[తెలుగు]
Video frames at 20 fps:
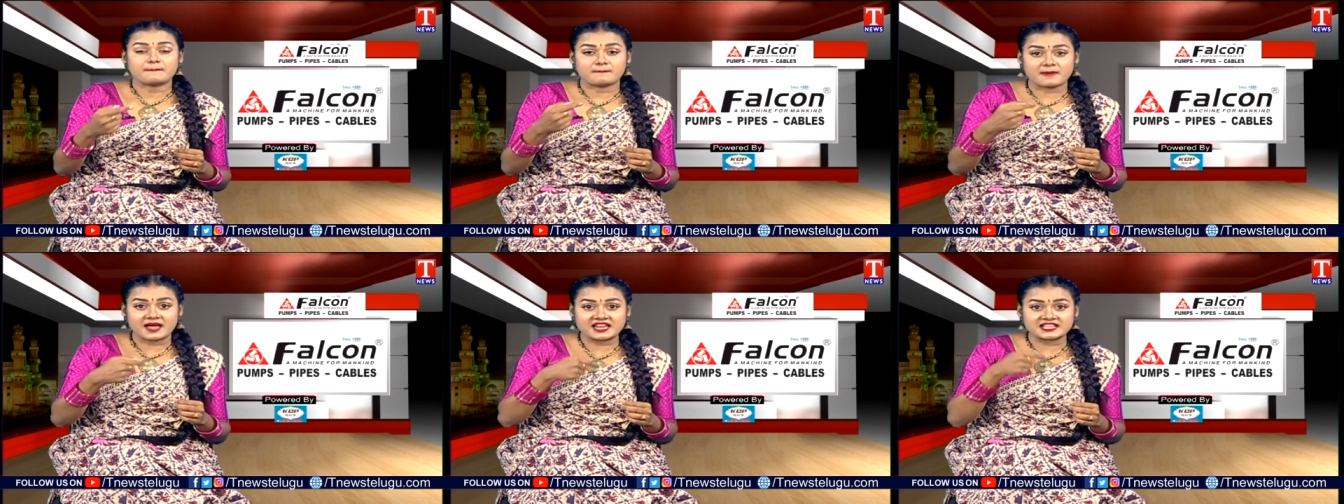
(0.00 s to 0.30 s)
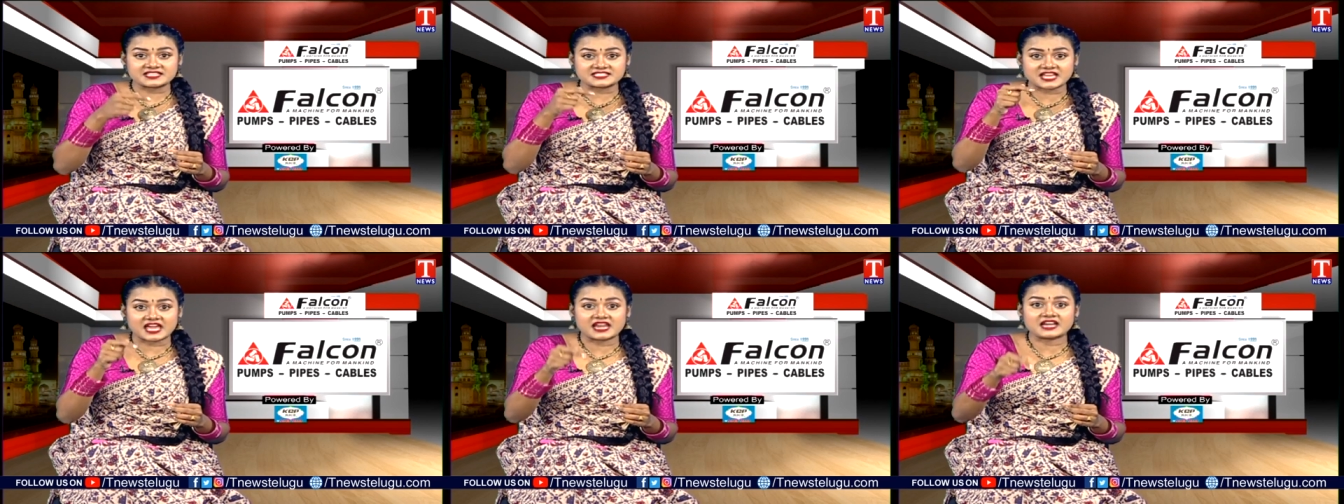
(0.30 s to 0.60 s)
మన
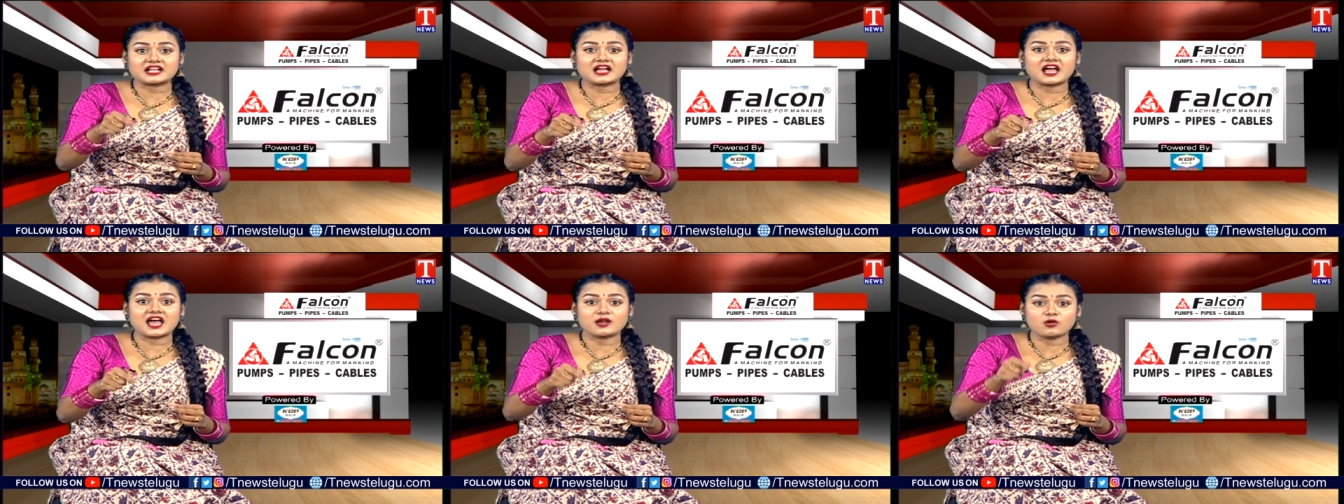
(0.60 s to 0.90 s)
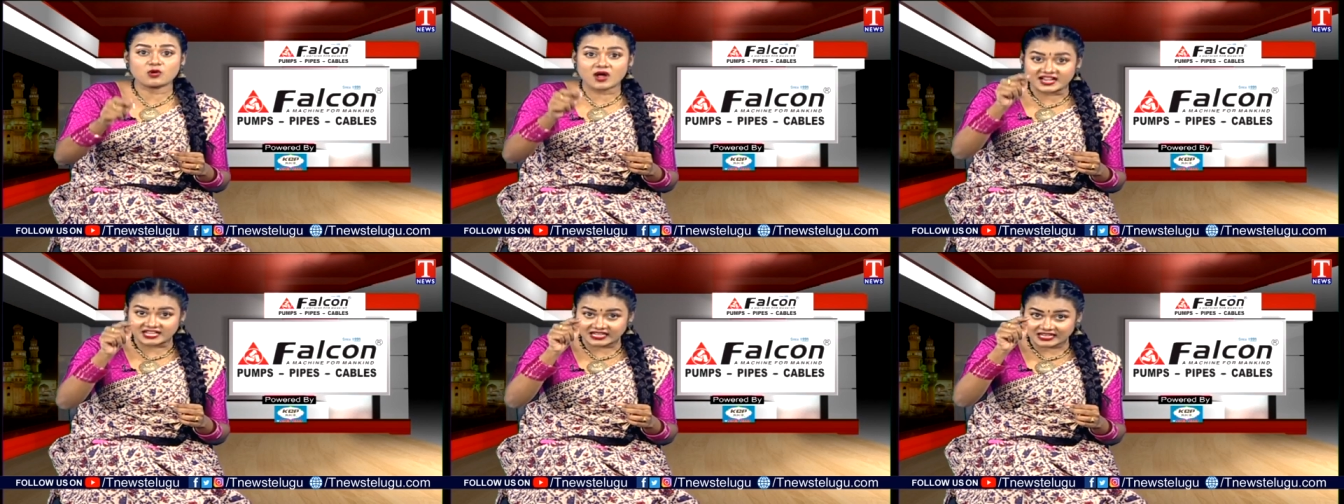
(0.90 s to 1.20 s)
సర్కారు
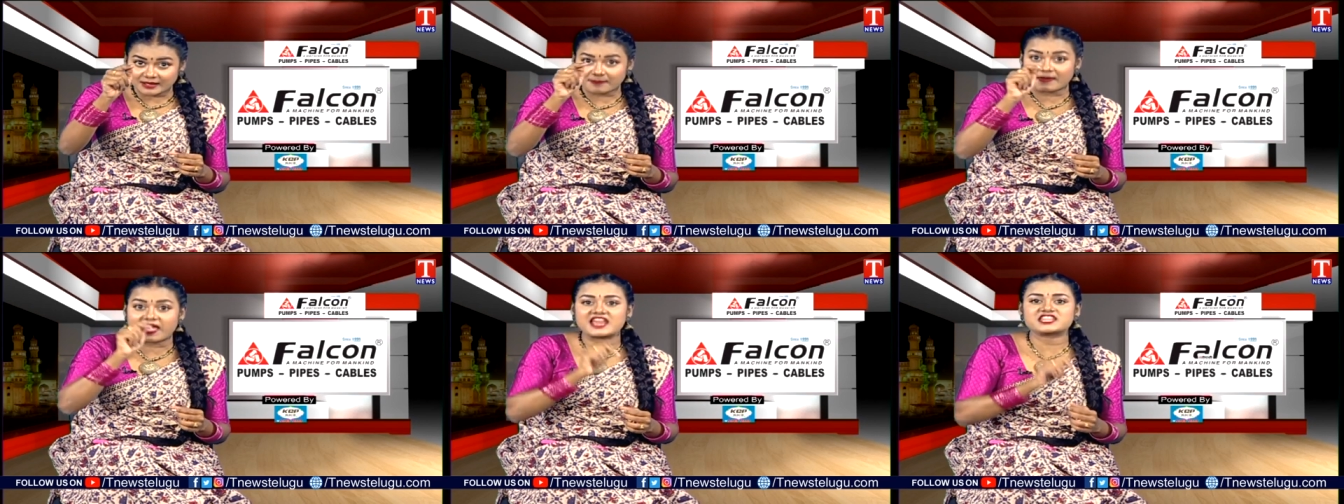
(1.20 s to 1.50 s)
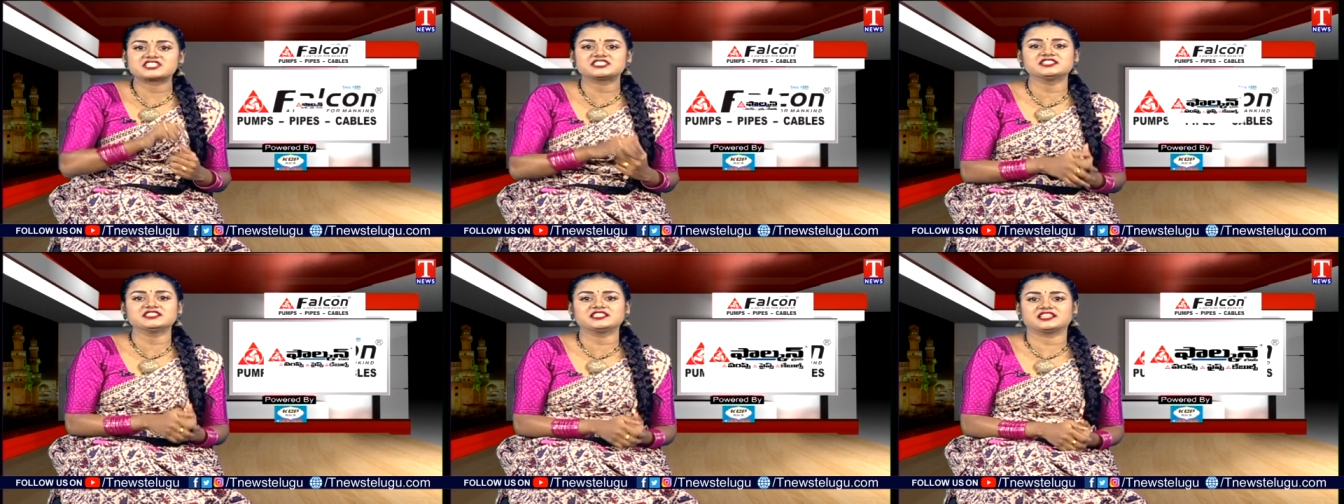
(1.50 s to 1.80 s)
అట్లా
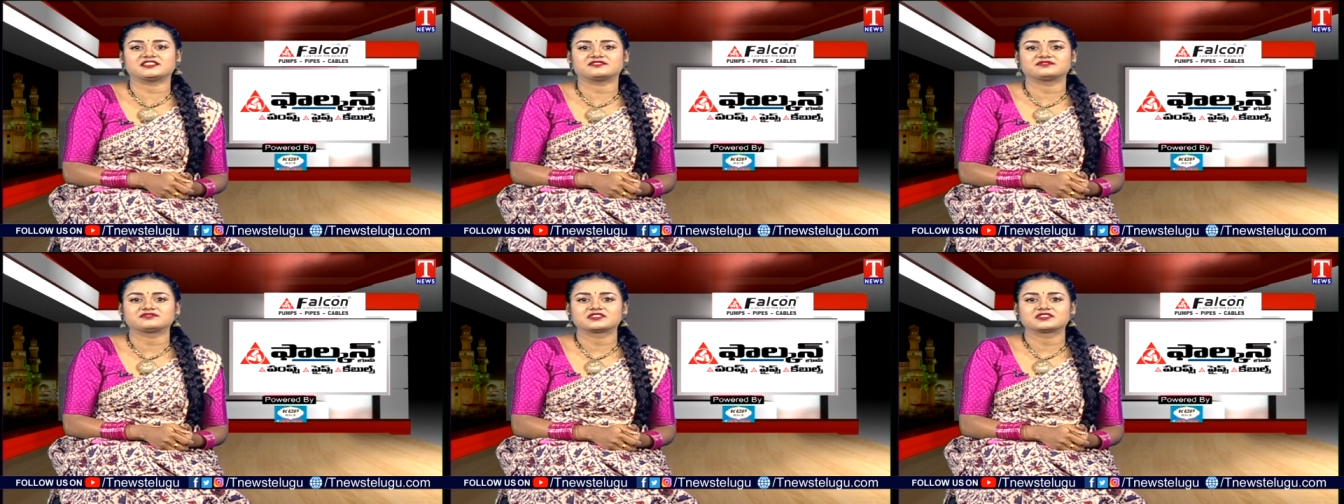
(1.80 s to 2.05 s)
మార్చింది